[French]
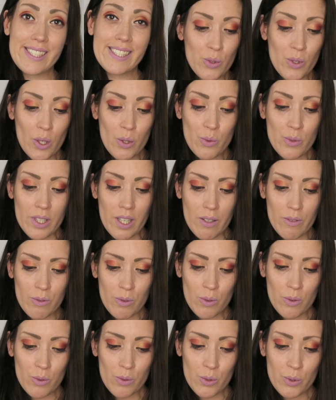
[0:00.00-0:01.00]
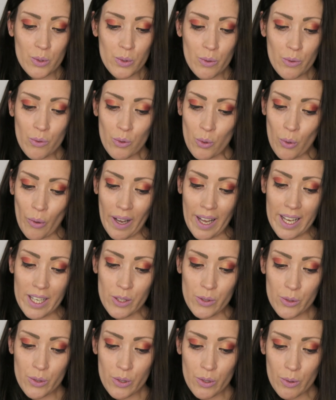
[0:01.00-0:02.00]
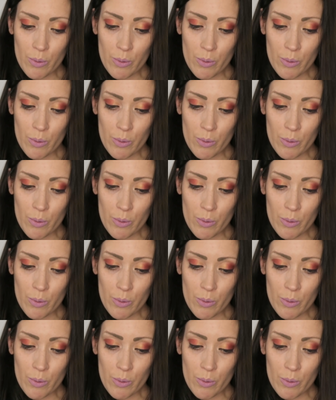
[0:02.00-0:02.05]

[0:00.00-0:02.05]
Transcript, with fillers: Dedans nous avons d'eau florale de